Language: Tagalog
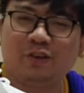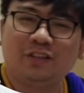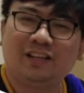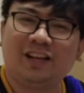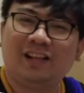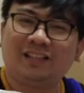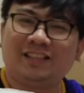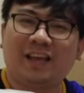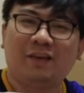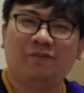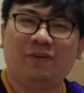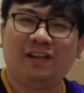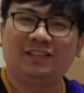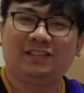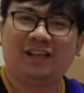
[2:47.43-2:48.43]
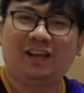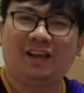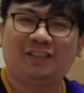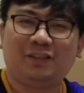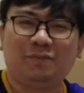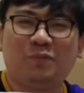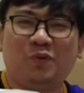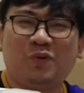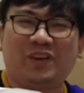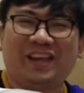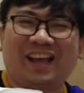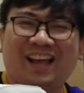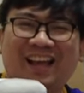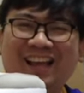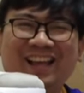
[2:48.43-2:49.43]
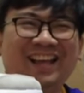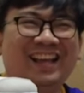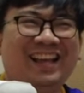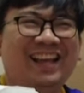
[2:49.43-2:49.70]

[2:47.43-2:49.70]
siya ng 7 sa Shibuya. ganun.